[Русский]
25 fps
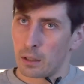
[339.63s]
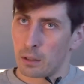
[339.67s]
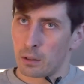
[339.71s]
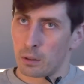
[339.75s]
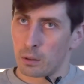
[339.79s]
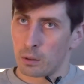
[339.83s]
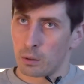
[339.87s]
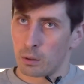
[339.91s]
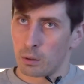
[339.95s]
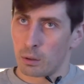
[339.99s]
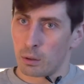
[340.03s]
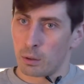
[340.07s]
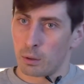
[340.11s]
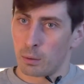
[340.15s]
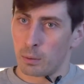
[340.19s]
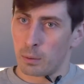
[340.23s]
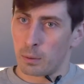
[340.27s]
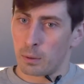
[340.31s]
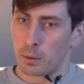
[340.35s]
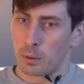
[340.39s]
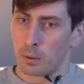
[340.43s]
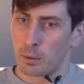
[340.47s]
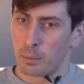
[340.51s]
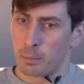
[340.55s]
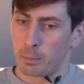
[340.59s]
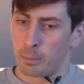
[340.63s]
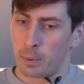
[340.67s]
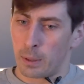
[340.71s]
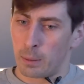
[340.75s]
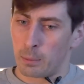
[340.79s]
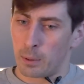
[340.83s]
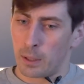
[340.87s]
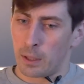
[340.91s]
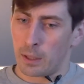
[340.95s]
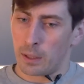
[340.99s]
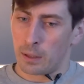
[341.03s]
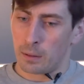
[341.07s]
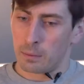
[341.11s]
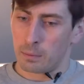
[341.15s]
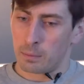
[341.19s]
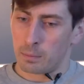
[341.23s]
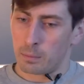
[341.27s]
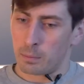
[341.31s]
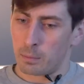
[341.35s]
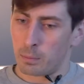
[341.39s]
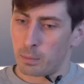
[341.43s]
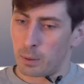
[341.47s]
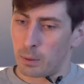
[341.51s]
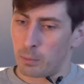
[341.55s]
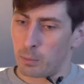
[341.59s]
но по мне
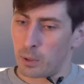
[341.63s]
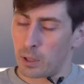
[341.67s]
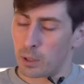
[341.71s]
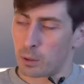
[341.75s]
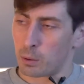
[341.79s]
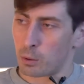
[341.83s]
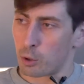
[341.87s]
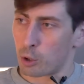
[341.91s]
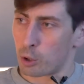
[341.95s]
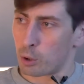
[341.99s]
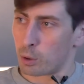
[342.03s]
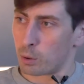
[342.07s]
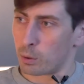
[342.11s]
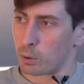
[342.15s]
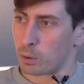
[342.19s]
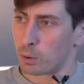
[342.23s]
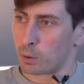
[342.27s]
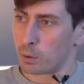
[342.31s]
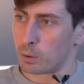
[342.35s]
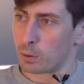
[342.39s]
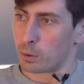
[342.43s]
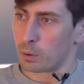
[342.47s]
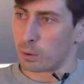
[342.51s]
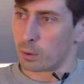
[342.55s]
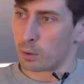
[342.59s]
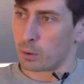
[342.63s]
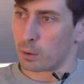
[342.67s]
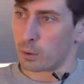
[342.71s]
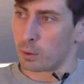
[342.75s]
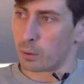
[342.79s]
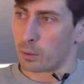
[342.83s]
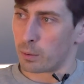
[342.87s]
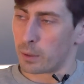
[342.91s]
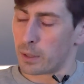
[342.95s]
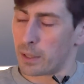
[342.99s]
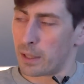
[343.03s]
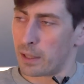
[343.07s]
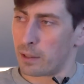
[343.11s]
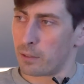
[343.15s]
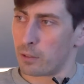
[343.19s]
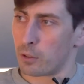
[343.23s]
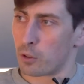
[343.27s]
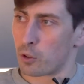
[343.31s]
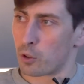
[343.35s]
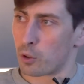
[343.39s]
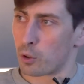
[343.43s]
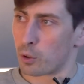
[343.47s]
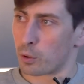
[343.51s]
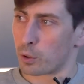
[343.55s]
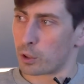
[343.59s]
по мне, то, что я
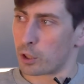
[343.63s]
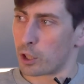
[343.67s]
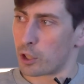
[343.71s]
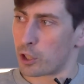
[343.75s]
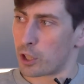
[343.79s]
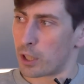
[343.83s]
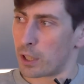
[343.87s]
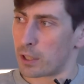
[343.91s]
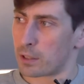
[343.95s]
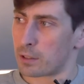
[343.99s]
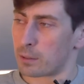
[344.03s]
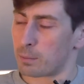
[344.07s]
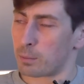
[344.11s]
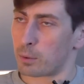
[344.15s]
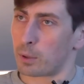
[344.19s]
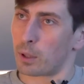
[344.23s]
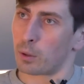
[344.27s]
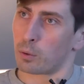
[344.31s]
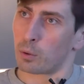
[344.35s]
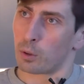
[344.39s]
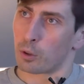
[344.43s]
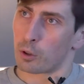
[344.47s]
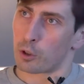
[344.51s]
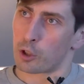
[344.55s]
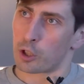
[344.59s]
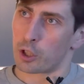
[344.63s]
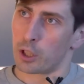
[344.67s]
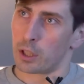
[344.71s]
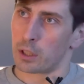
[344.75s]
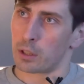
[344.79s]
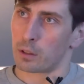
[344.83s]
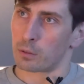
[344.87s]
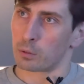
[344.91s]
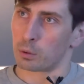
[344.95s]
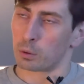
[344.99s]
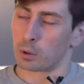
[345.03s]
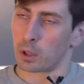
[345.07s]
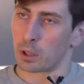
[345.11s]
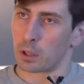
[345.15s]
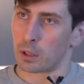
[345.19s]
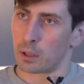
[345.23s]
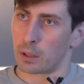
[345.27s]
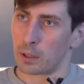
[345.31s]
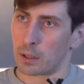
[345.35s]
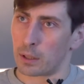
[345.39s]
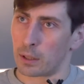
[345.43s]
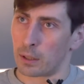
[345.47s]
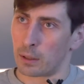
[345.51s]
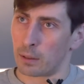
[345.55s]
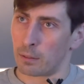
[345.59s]
вижу сейчас, такое ощущение
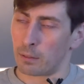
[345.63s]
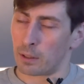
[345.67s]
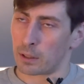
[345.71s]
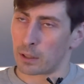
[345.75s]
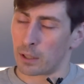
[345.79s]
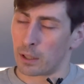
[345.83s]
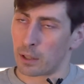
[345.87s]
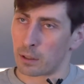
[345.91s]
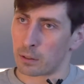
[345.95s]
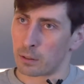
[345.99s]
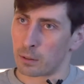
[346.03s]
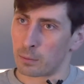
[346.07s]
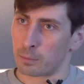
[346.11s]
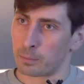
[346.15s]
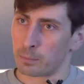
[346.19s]
внутреннее авангард.